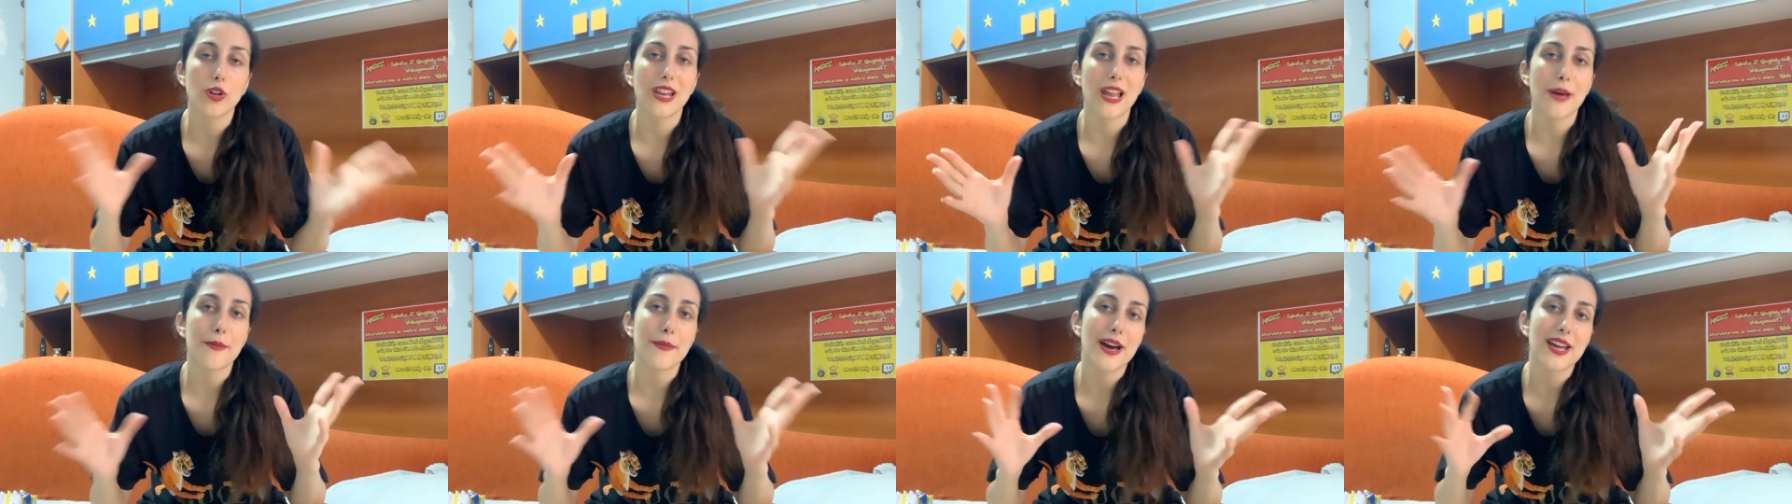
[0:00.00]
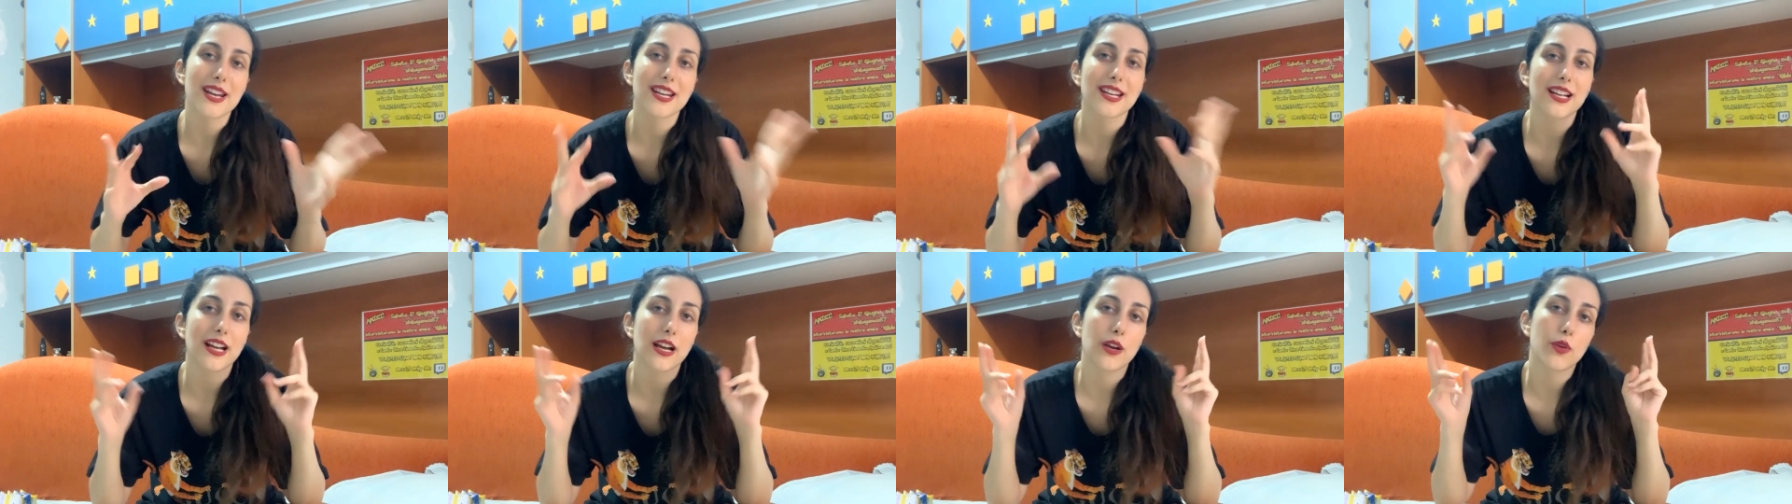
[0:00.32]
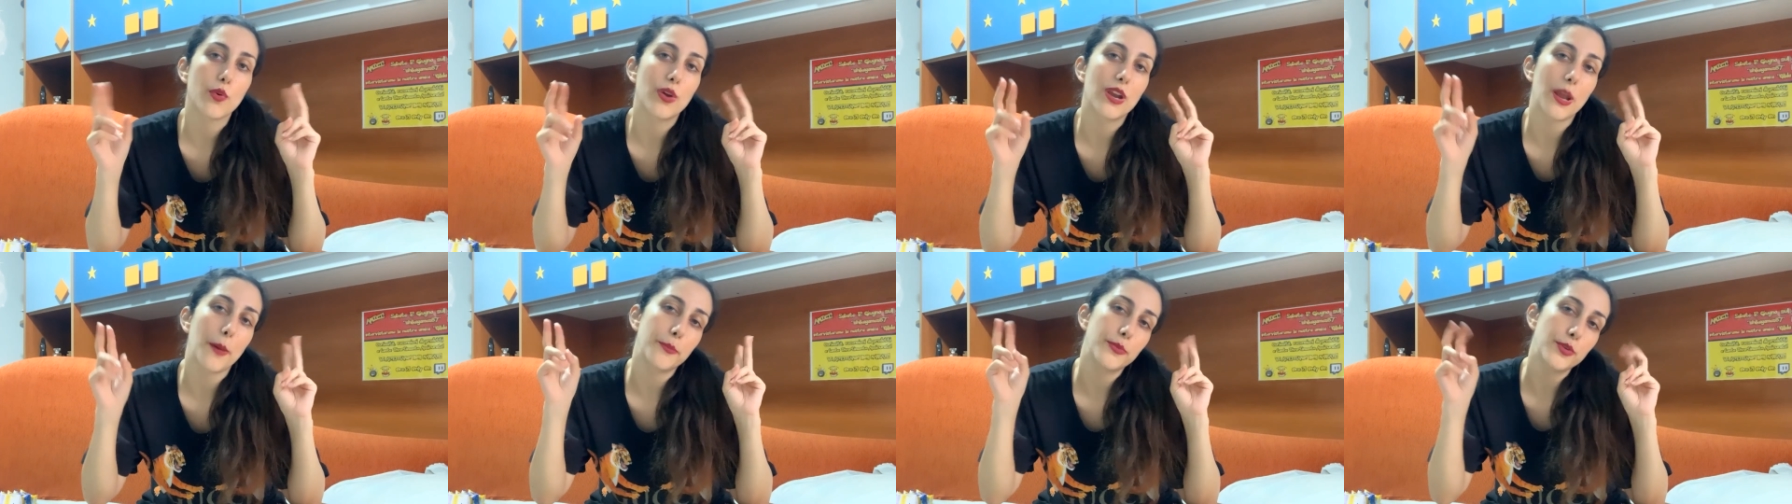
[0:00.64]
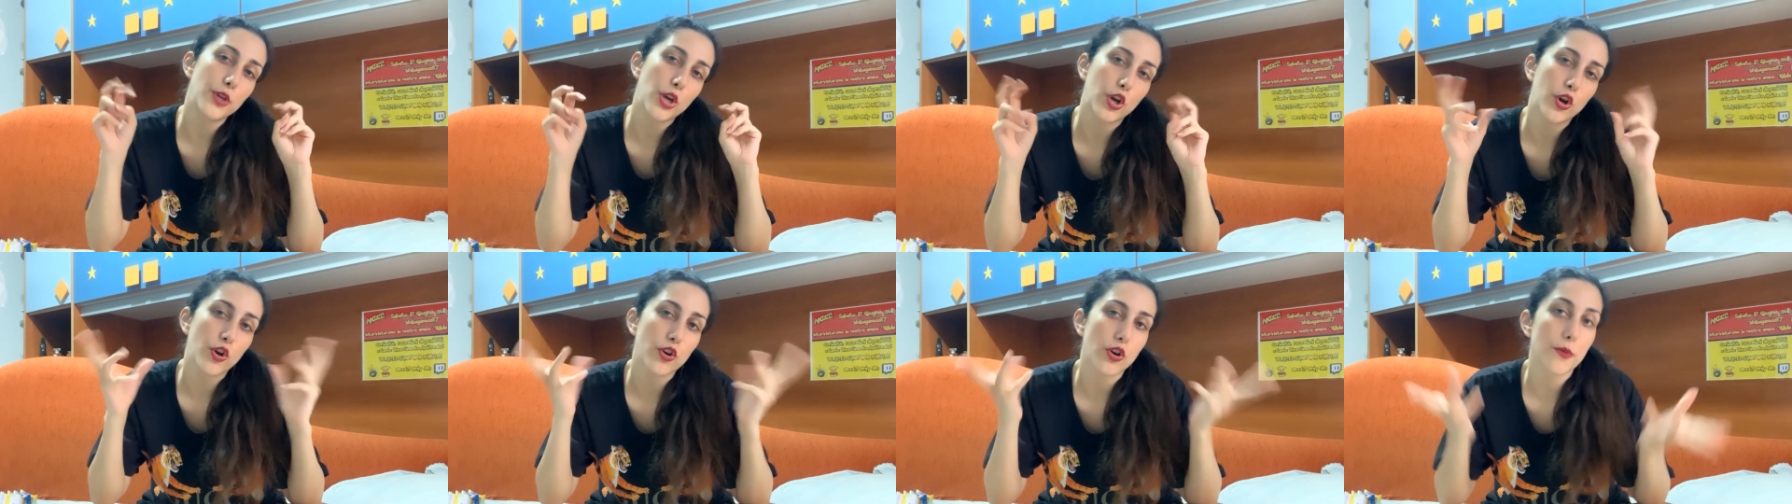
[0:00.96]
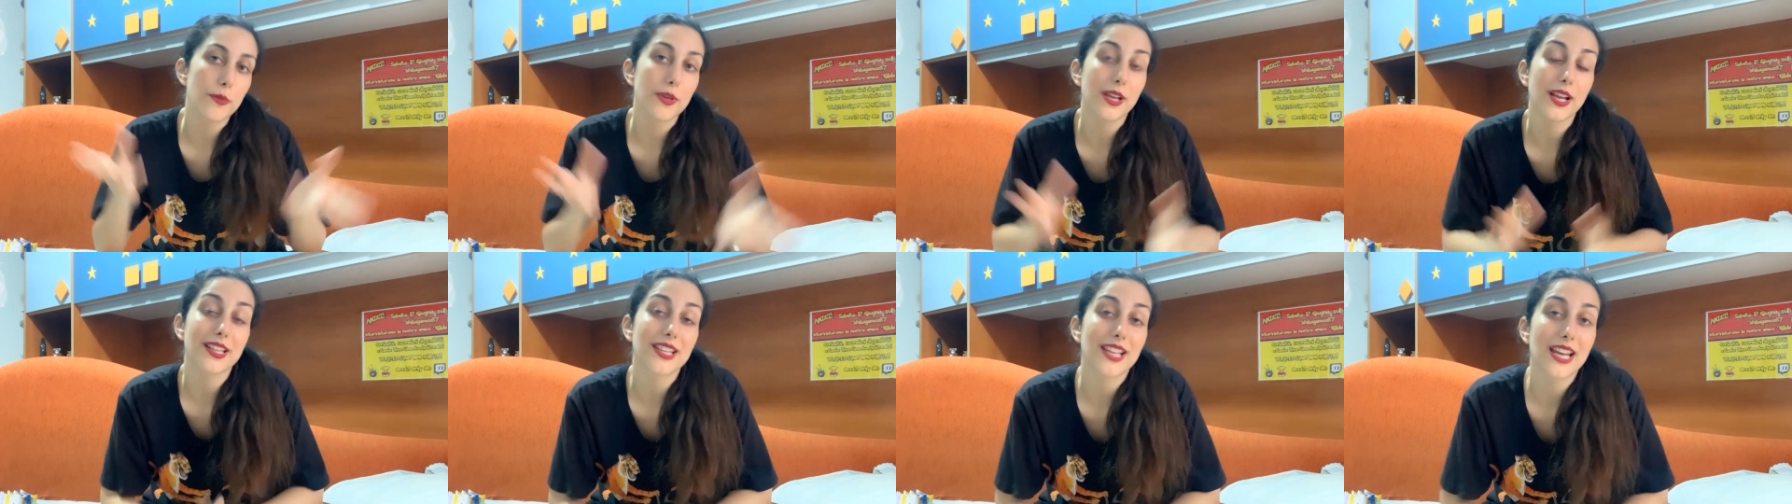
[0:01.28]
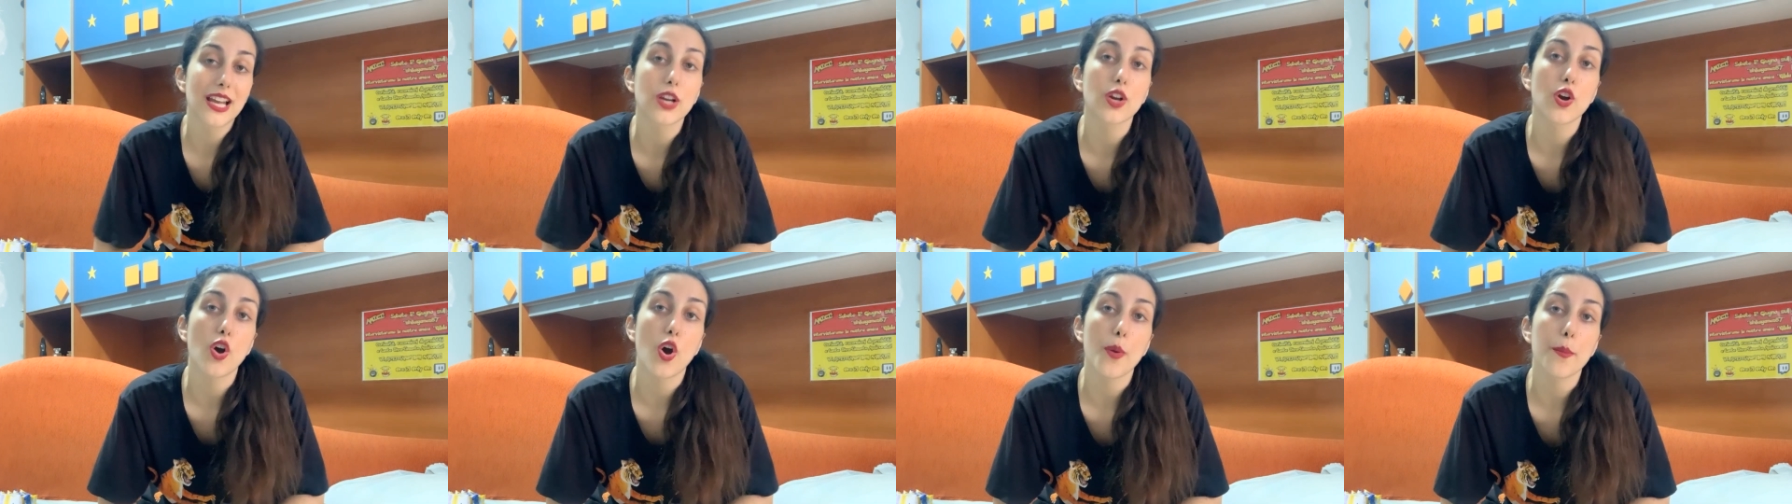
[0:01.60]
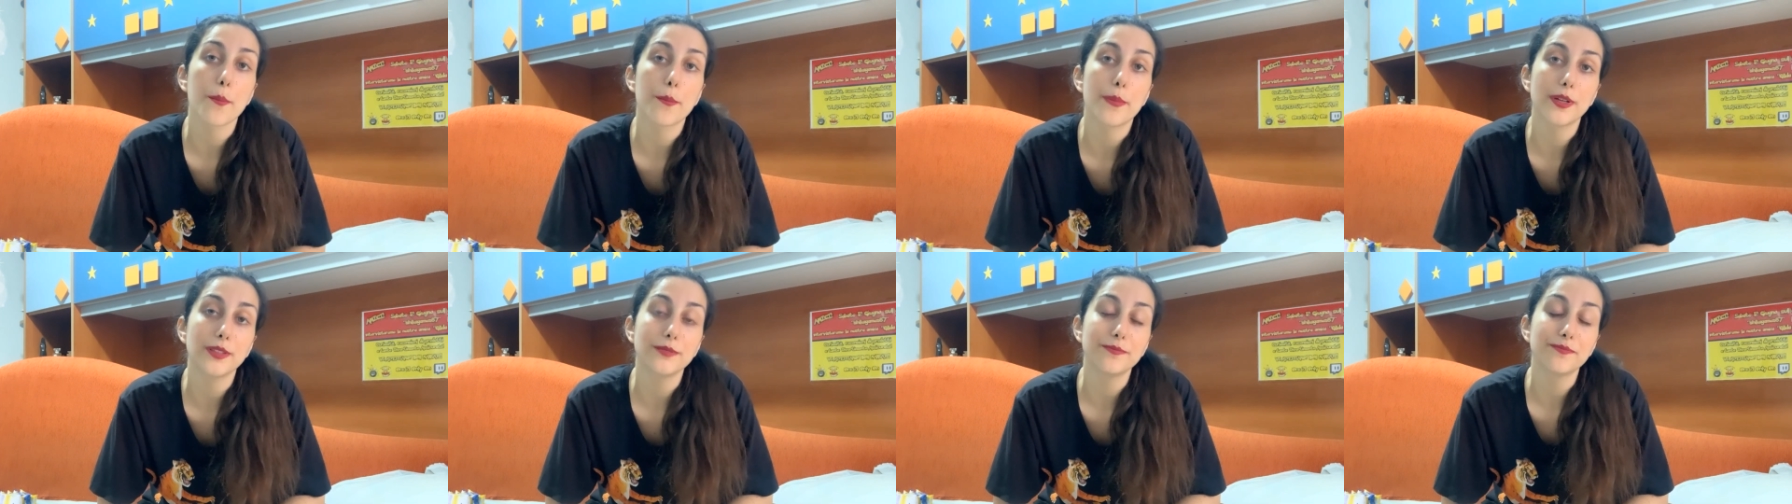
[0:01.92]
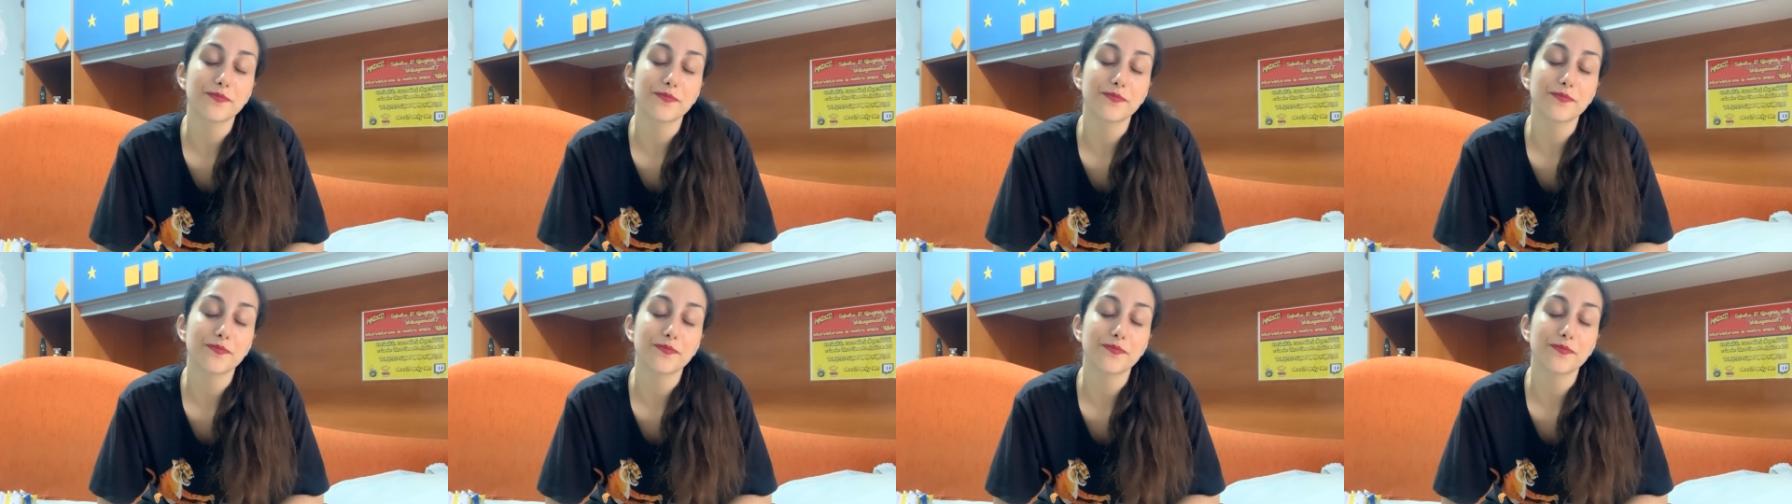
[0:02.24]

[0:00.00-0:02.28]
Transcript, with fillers: la marca quella più economica della COP?